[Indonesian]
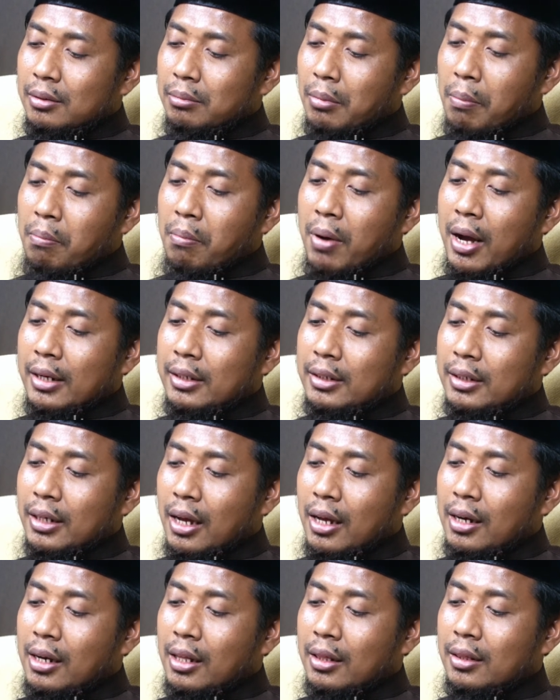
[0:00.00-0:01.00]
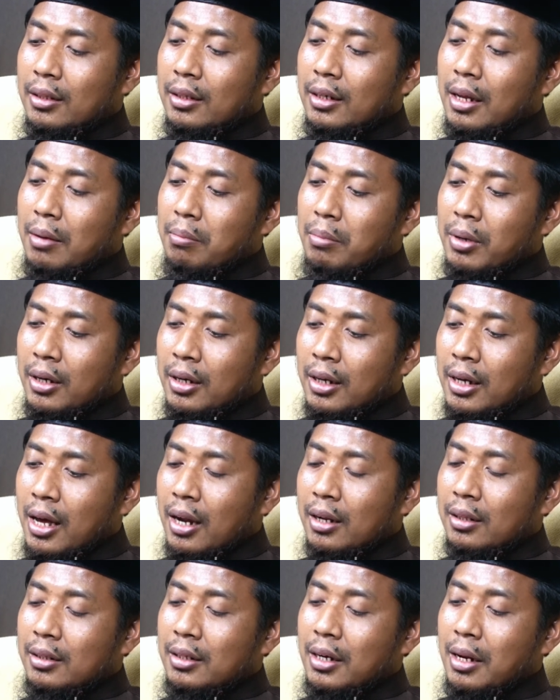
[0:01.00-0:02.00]
membaca dan tidak
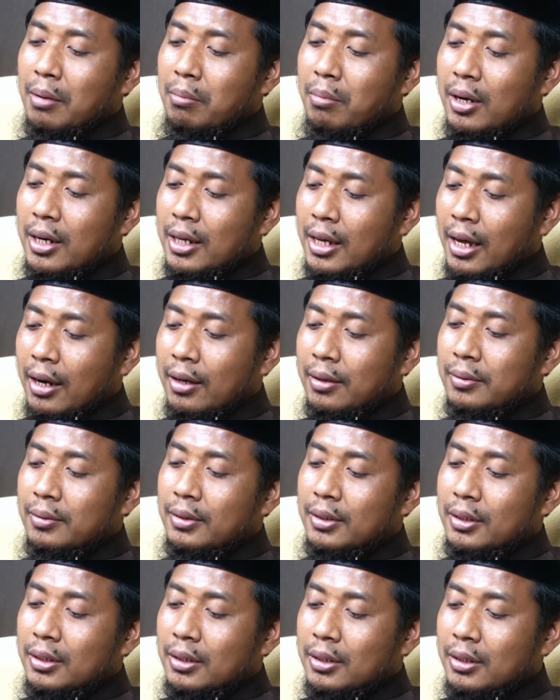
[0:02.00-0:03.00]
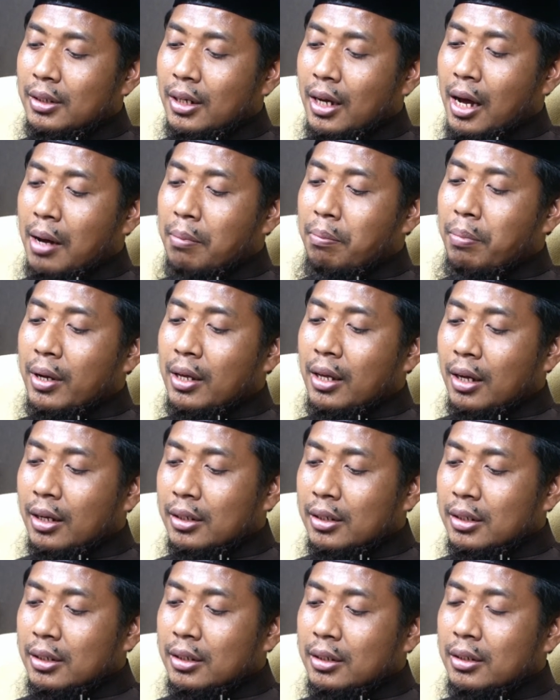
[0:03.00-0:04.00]
mendengar, tidak melihat apa
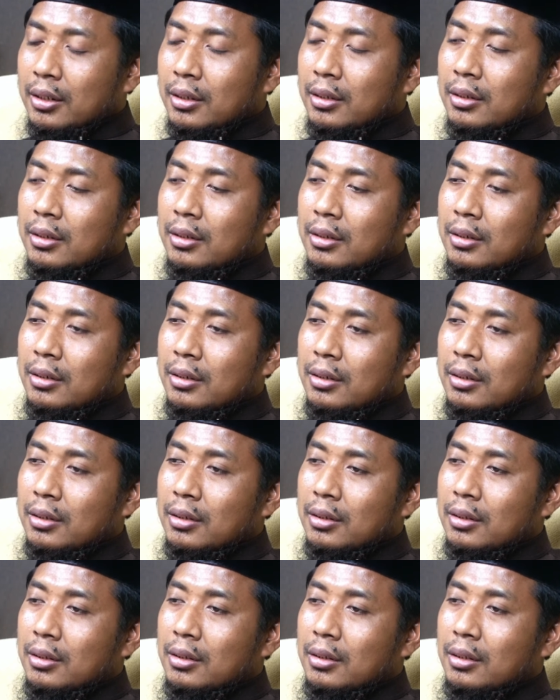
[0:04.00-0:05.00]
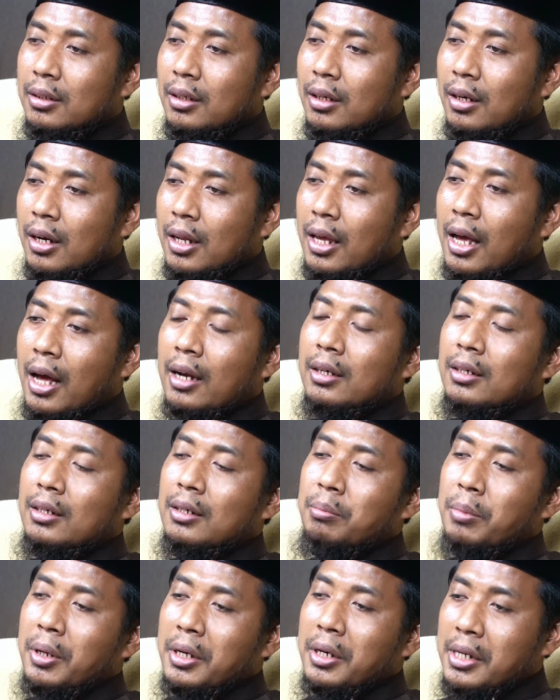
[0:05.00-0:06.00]
yang dilihat
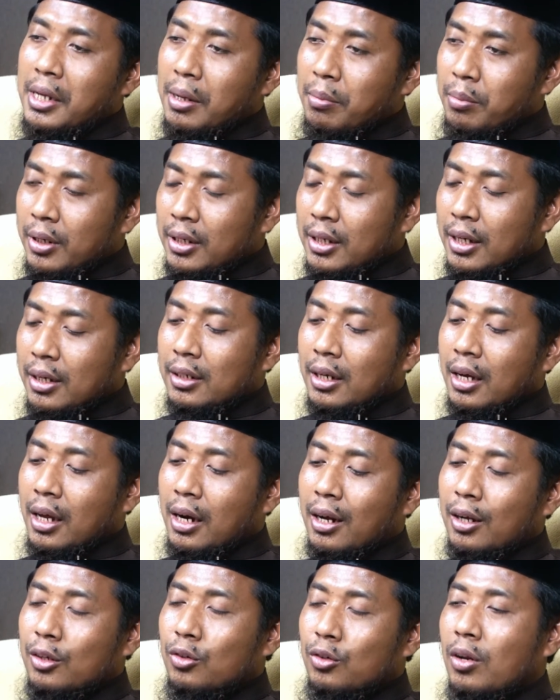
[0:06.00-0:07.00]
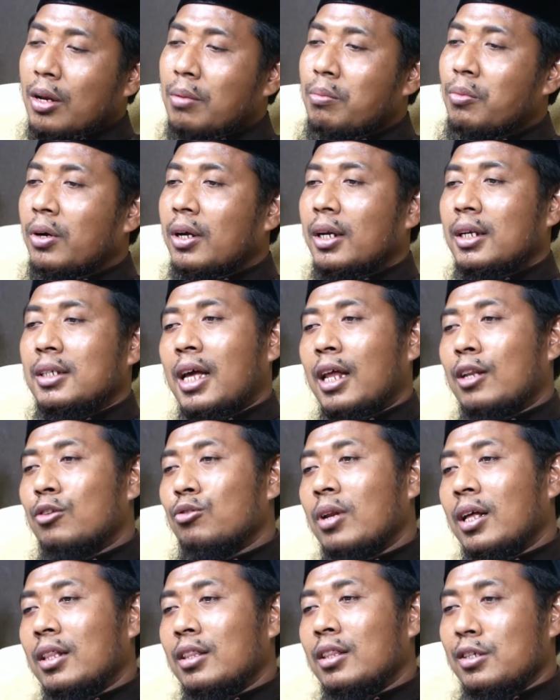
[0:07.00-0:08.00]
di media-media sekarang kecuali mungkin di saat
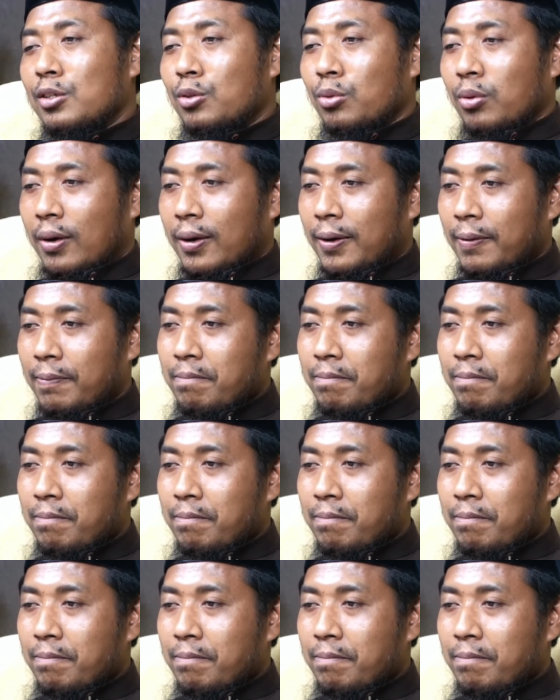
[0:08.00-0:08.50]
sudah tidur.